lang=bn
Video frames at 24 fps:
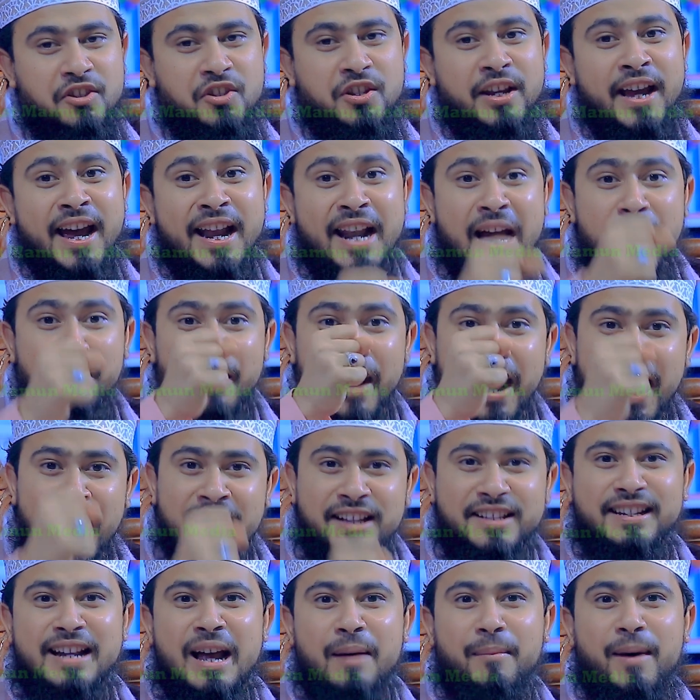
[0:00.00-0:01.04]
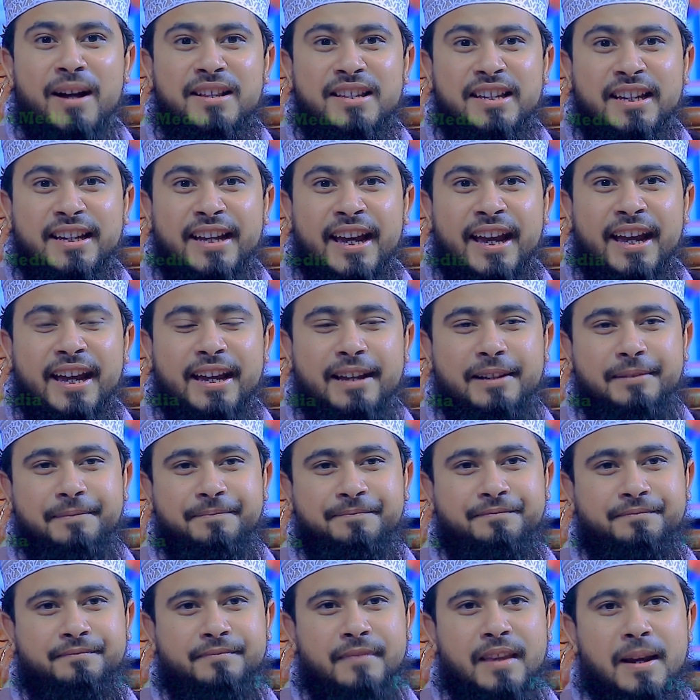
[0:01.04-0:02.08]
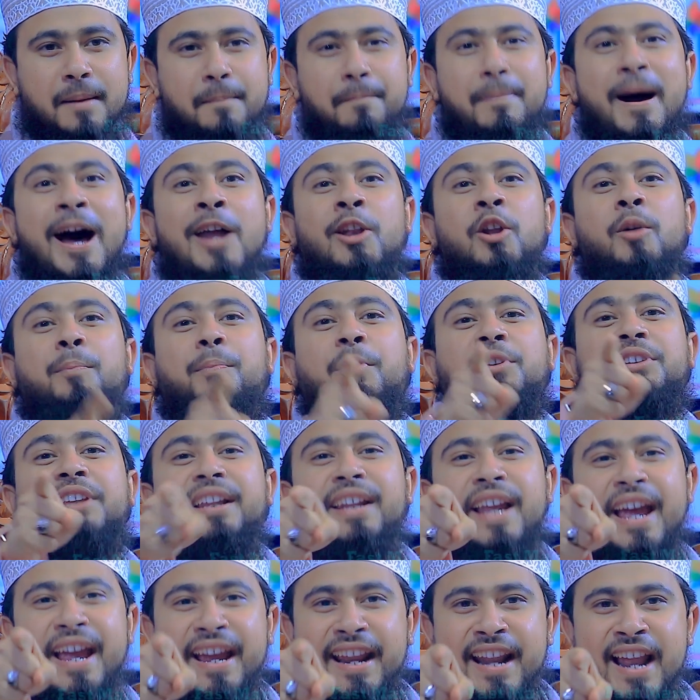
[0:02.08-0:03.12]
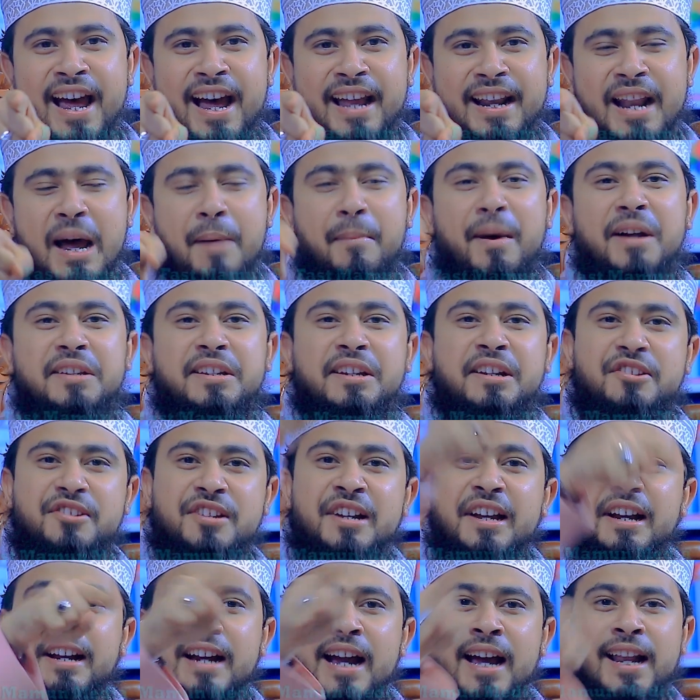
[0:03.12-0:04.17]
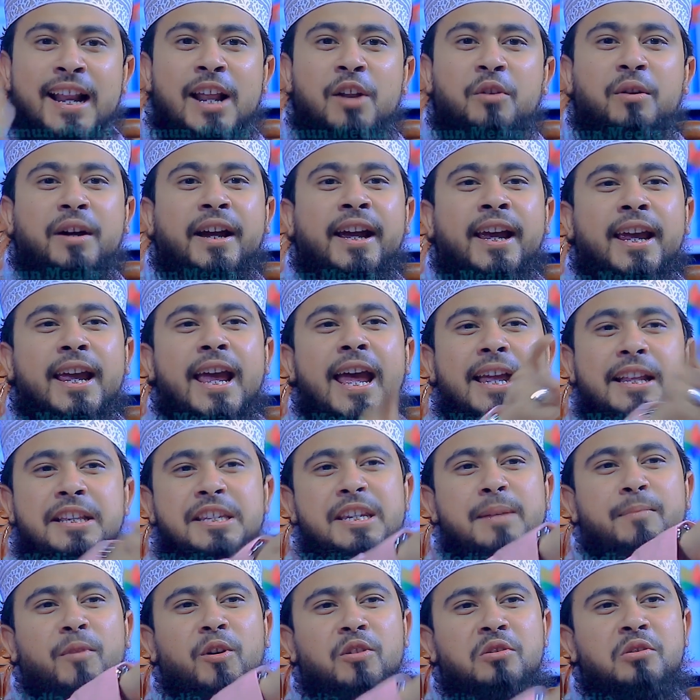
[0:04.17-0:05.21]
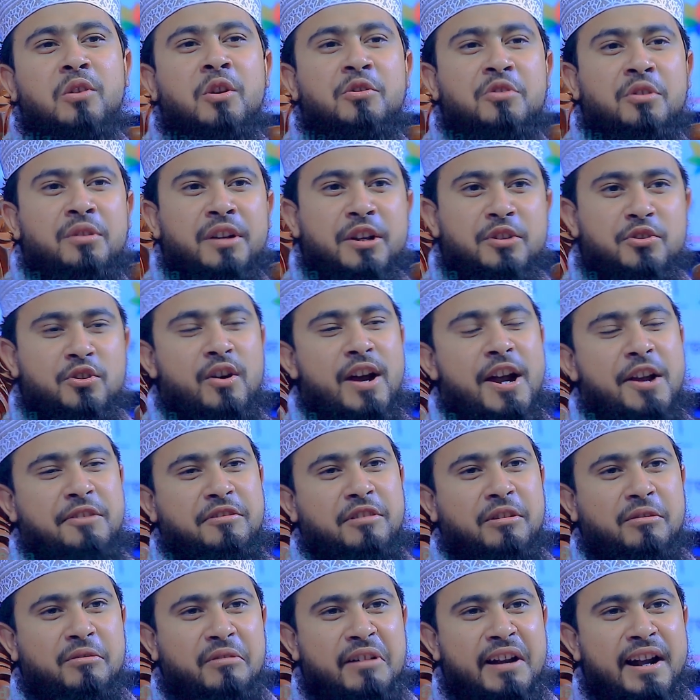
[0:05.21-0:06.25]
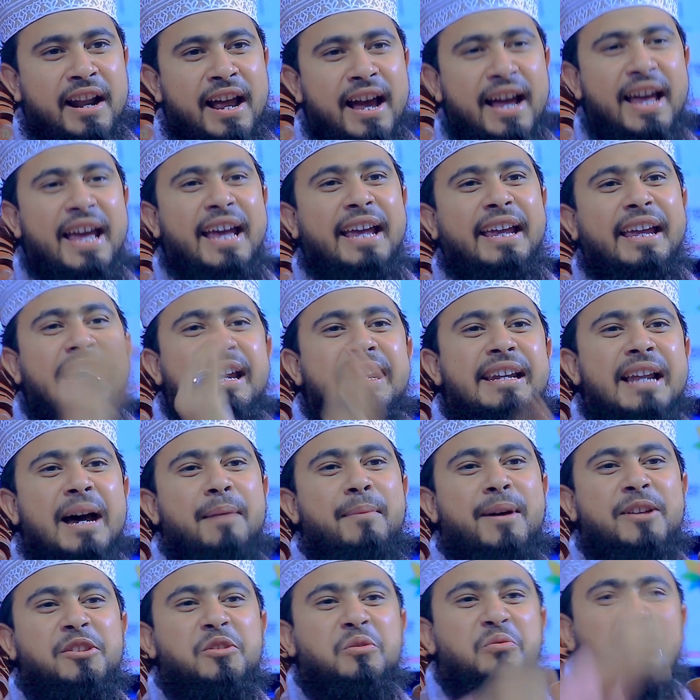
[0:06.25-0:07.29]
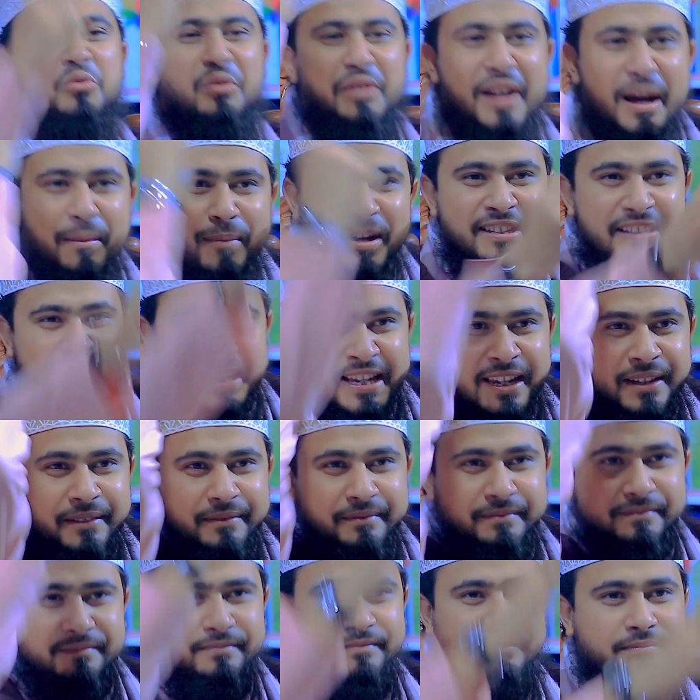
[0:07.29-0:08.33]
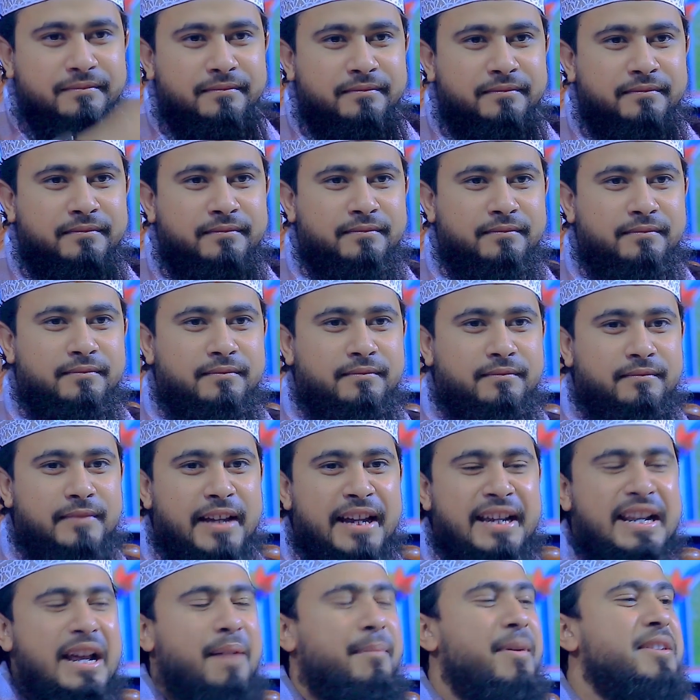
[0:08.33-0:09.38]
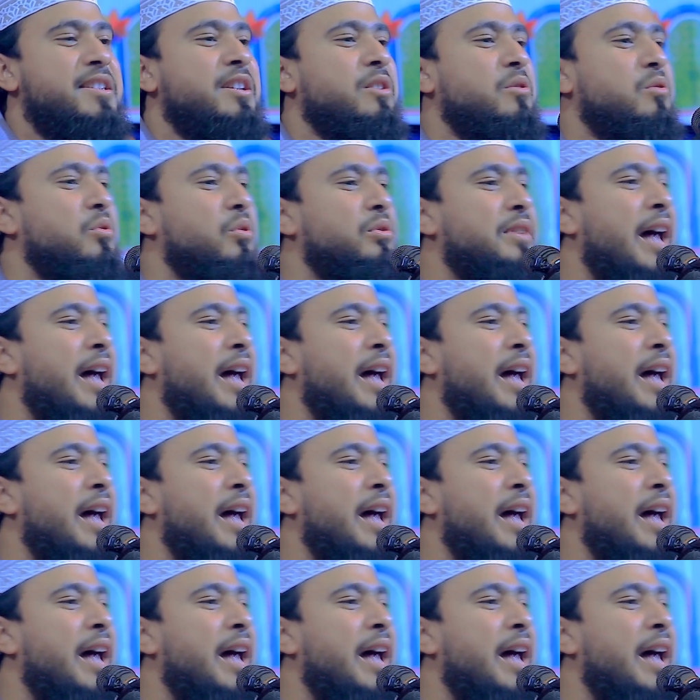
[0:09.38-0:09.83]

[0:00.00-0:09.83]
যে নামাজ নামাজিকে ভালো পথে নেয় না নামাজের শিক্ষার আলোকে জীবন গঠনে সহায়তা করে না এই নামাজ কোনো নামাজই এই নামাজের কোনো